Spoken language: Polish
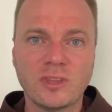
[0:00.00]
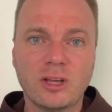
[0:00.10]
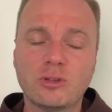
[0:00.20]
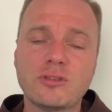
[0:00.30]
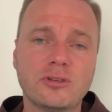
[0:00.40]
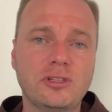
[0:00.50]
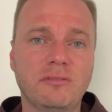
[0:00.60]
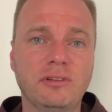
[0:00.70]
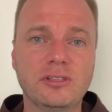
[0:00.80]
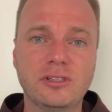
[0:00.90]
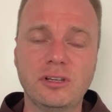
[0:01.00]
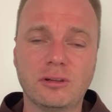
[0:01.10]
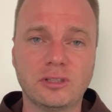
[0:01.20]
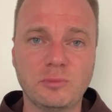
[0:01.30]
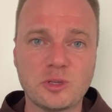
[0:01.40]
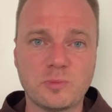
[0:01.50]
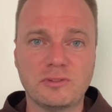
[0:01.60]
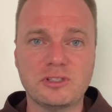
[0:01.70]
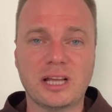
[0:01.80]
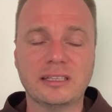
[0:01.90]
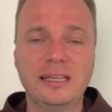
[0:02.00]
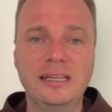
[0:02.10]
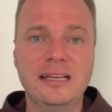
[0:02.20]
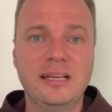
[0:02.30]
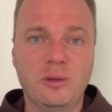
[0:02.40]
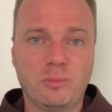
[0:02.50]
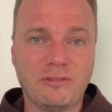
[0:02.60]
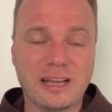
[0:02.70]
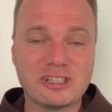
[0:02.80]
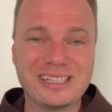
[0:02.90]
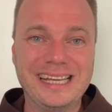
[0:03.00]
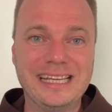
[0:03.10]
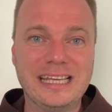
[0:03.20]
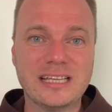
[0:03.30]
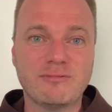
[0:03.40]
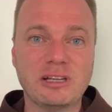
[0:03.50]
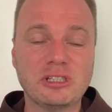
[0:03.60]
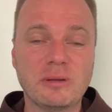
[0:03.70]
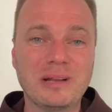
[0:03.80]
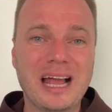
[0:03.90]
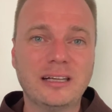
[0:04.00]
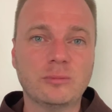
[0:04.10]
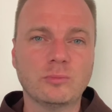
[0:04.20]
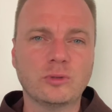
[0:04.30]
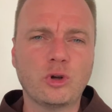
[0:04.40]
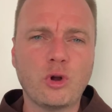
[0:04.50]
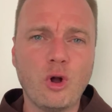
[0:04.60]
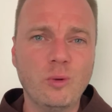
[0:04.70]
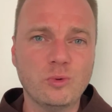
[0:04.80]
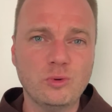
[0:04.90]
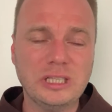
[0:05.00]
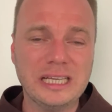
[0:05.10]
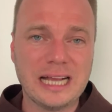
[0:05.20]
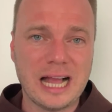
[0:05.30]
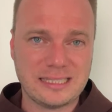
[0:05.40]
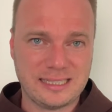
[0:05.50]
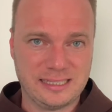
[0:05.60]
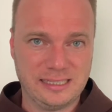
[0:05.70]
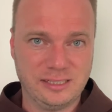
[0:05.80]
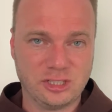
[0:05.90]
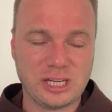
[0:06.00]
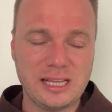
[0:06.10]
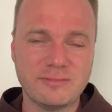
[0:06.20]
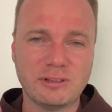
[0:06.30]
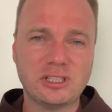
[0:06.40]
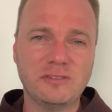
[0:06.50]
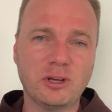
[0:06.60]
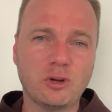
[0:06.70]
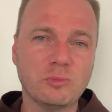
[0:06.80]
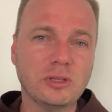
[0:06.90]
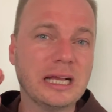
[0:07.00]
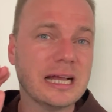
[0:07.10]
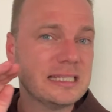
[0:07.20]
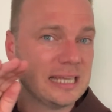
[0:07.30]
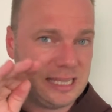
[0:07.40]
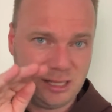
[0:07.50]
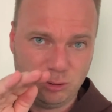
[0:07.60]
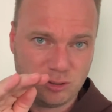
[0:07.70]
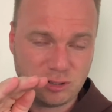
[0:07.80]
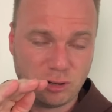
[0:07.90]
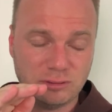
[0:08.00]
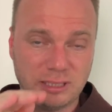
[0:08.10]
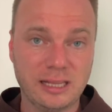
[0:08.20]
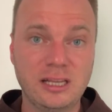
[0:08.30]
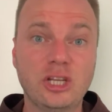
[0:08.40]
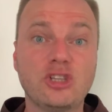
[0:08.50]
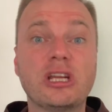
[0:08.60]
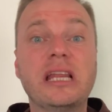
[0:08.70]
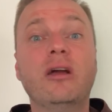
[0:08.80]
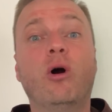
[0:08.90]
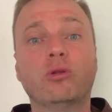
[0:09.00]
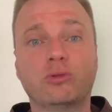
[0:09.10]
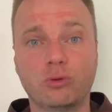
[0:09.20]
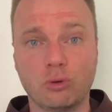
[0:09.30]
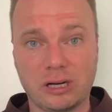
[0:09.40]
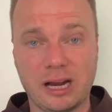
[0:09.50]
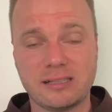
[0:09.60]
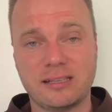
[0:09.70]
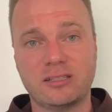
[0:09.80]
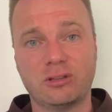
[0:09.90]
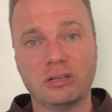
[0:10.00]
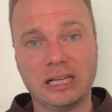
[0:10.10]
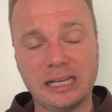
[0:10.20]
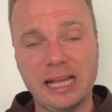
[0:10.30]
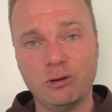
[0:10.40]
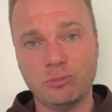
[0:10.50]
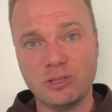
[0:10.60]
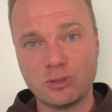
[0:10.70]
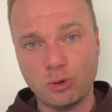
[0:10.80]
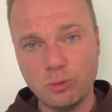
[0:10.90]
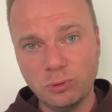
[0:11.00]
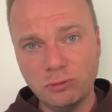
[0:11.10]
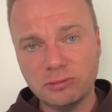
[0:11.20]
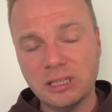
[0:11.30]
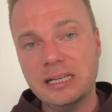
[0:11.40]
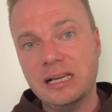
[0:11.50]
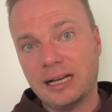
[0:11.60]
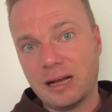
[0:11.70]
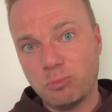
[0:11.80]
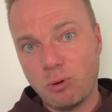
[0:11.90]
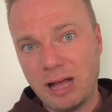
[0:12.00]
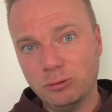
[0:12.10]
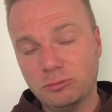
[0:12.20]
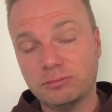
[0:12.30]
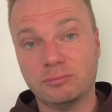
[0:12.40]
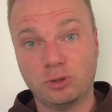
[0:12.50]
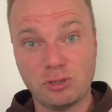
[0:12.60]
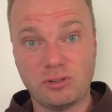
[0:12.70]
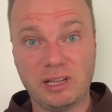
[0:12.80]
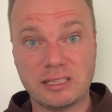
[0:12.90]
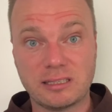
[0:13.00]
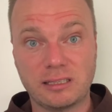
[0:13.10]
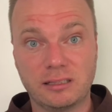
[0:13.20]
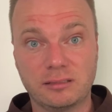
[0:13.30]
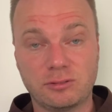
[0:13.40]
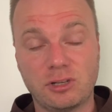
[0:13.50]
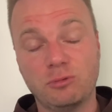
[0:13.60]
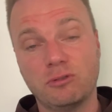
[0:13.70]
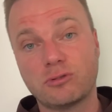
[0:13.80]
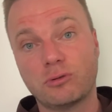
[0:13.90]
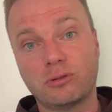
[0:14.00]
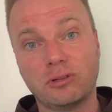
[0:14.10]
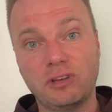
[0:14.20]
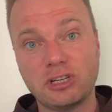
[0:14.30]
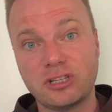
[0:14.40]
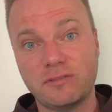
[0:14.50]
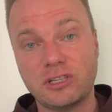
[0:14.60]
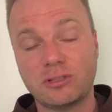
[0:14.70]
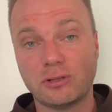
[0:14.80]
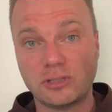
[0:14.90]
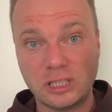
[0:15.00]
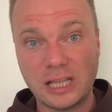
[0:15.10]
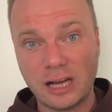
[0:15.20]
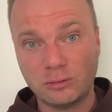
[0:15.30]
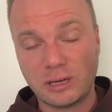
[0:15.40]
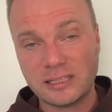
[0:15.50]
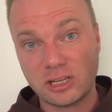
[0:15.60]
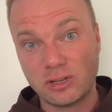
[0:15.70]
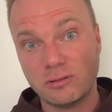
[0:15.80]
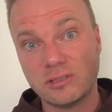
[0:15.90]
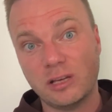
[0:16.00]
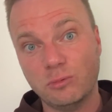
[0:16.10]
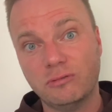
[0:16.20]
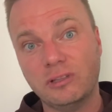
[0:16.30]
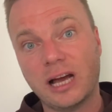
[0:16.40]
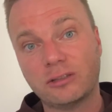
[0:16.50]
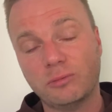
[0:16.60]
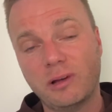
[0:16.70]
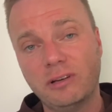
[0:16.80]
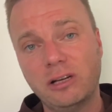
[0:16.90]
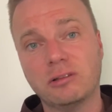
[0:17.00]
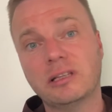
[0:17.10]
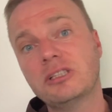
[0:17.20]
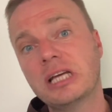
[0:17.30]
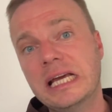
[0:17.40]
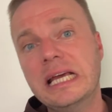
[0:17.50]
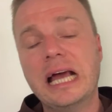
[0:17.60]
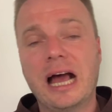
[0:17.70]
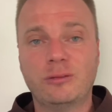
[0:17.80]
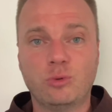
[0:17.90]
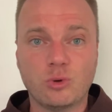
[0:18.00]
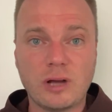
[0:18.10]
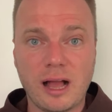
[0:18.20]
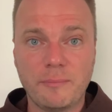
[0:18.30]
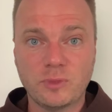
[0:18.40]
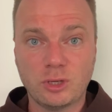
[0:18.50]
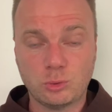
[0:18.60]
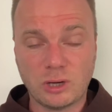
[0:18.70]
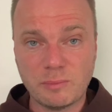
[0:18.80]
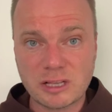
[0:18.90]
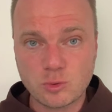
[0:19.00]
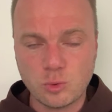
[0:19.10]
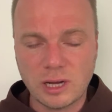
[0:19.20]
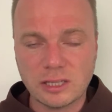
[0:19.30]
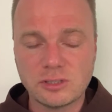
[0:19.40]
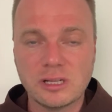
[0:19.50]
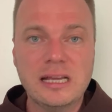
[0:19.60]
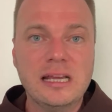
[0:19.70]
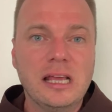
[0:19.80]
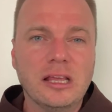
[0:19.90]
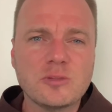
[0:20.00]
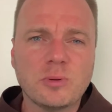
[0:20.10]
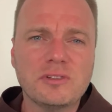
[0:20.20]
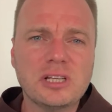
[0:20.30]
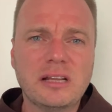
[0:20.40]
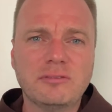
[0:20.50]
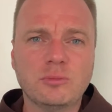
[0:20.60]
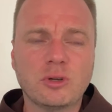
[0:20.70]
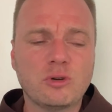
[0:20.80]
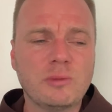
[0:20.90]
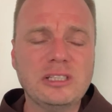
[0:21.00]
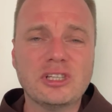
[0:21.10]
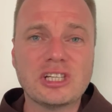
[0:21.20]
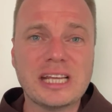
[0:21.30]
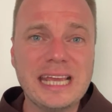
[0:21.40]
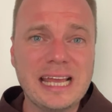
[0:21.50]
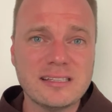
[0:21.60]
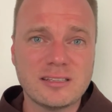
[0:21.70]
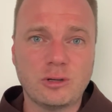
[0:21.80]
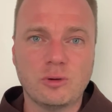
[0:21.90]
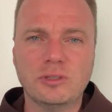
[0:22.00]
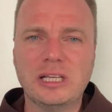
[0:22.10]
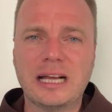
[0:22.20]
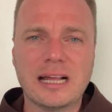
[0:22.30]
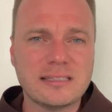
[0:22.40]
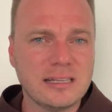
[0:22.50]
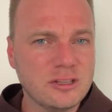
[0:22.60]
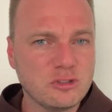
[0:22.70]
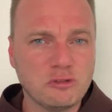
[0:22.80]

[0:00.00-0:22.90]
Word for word: to, co się widzi, i o tym jest powiedziane poważnie, jest właśnie brak komunikacji, że jest właściwie komunikacja jednostronna, czyli odgórna ze strony kleru, biskupów, kapłanów do świeckich czyli mówiąc krótko, dwie rzeczywistości, ta, która zarządza i mówi, jak to ma wyglądać, a druga, która ma słuchać. Jest powiedziane w tym dokumencie, że język komunikacji listów